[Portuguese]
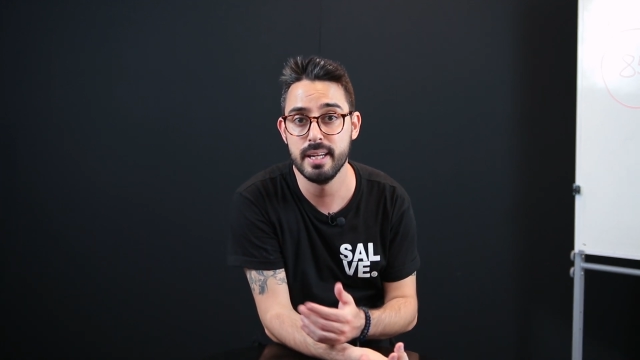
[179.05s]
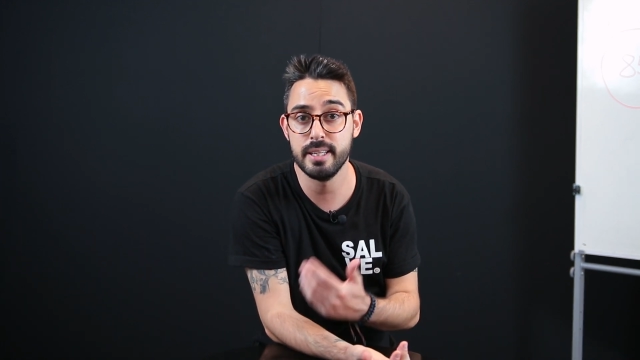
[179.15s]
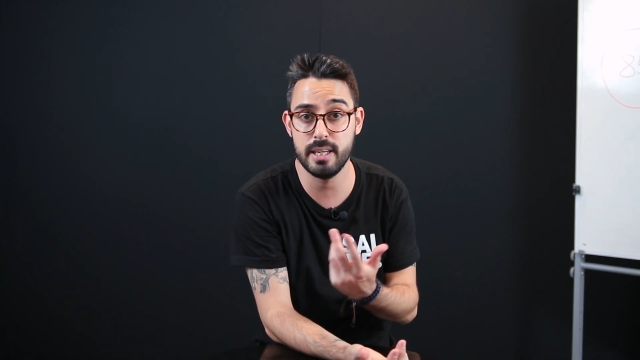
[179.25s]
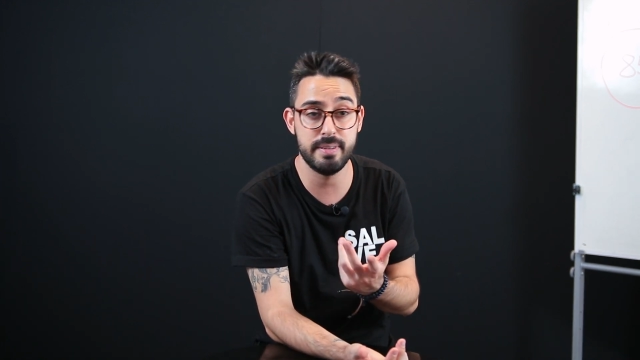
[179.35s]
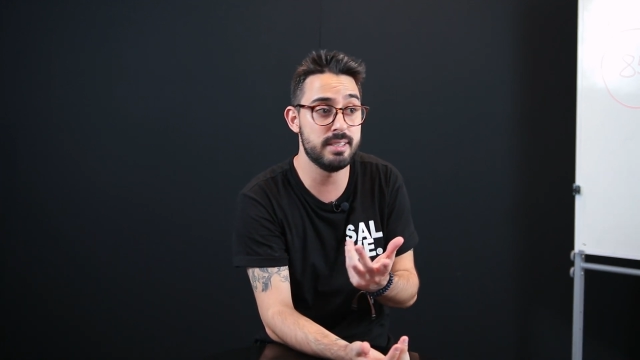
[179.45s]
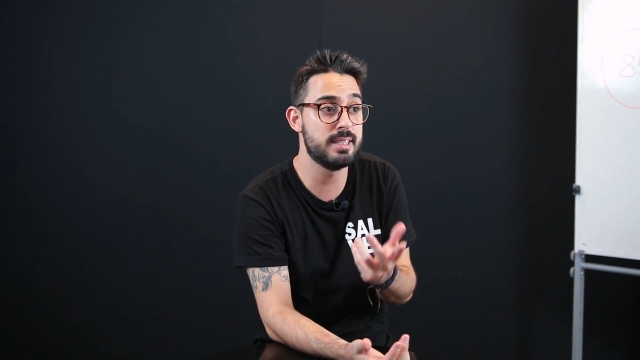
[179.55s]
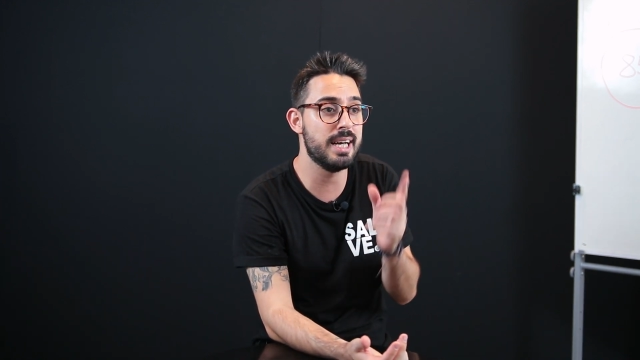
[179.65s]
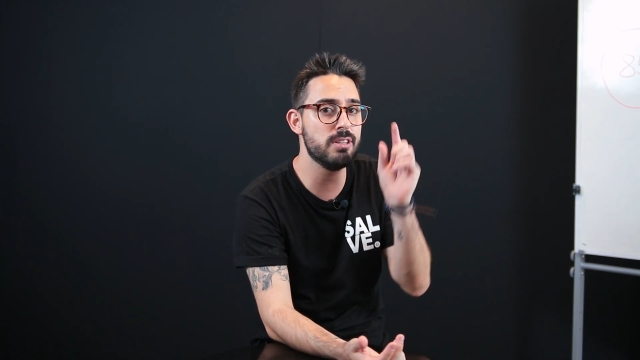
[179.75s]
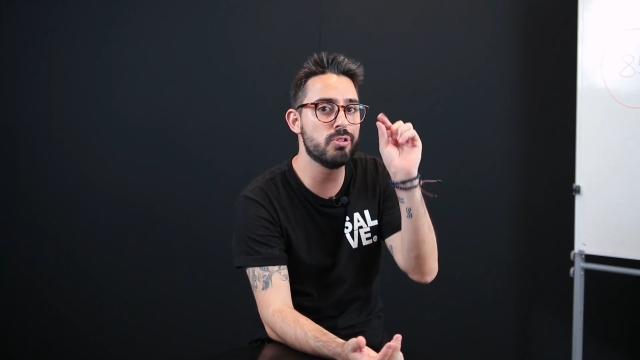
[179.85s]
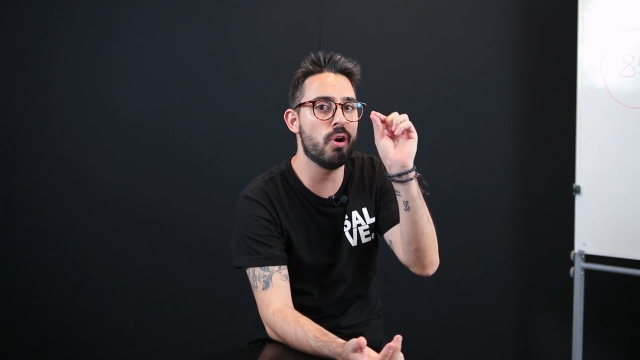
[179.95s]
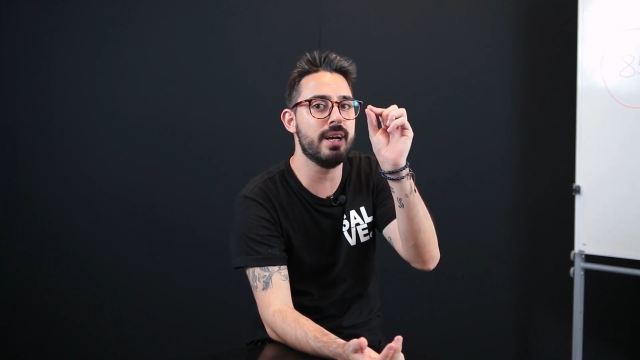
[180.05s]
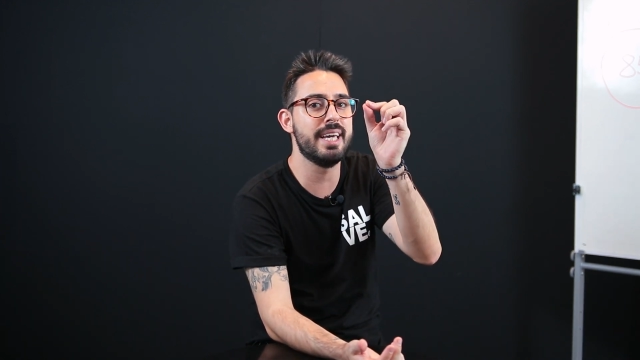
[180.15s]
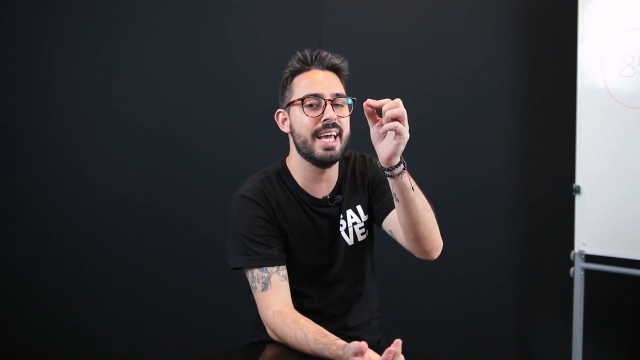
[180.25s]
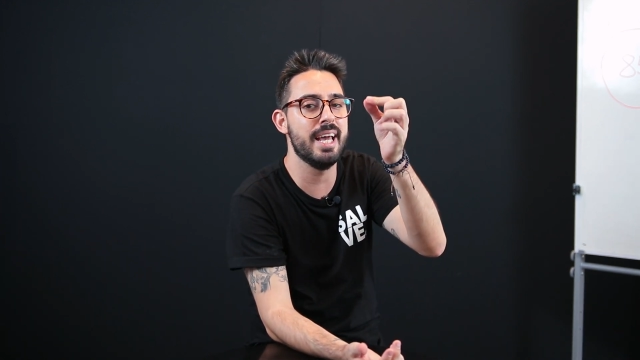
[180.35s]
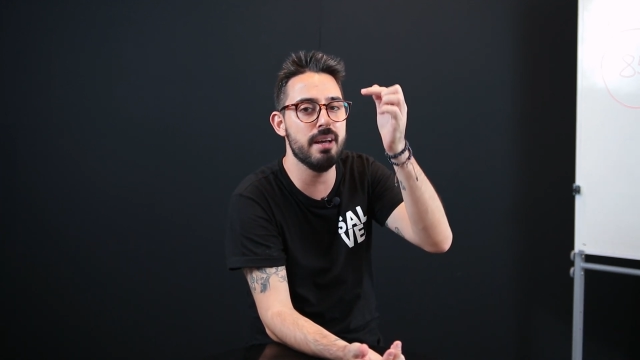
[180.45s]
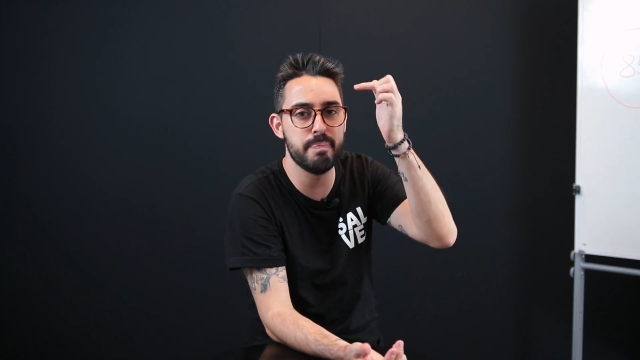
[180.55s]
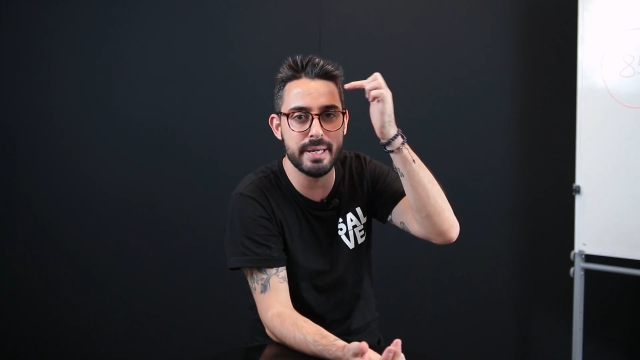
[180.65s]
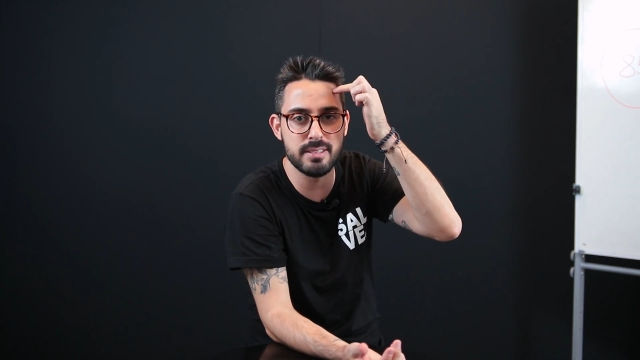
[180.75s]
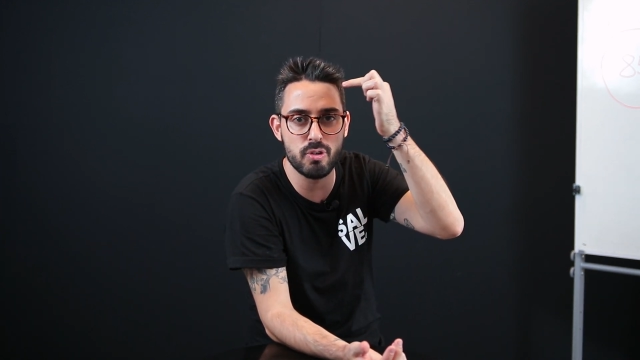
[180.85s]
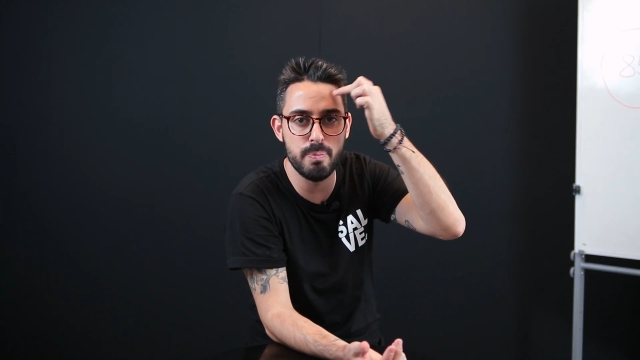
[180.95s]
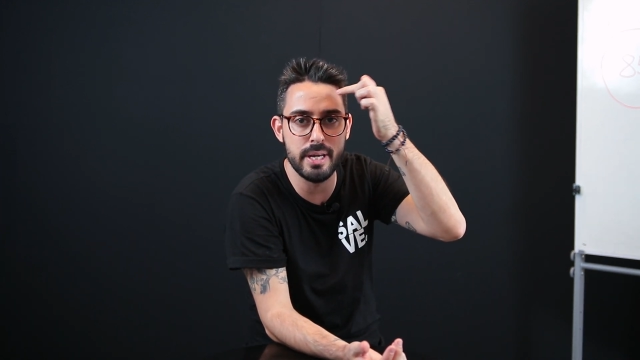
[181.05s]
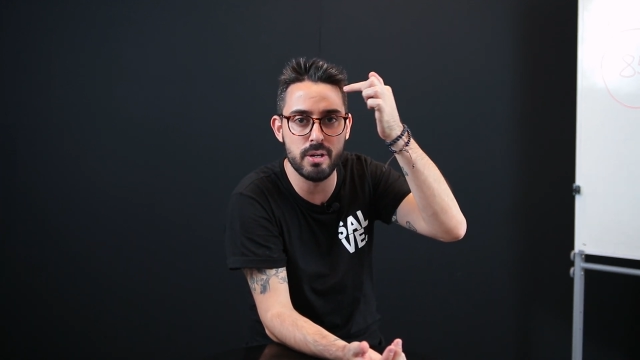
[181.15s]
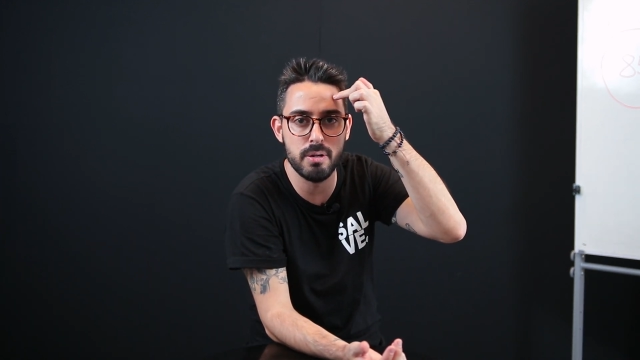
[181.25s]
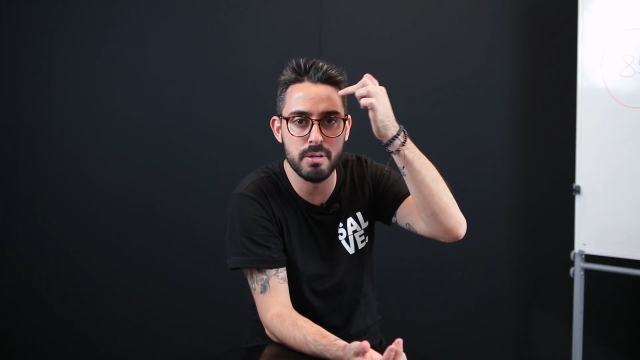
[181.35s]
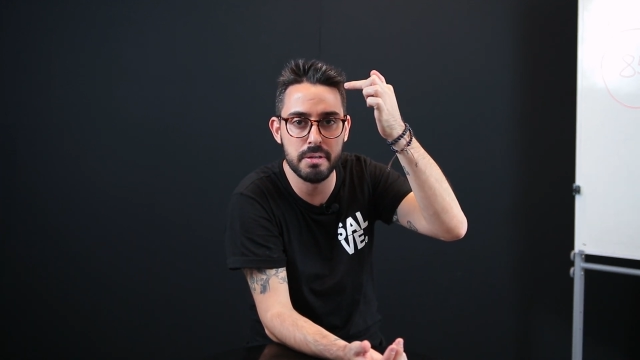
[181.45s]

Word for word: Nada a ver. Tanto que, pensa comigo,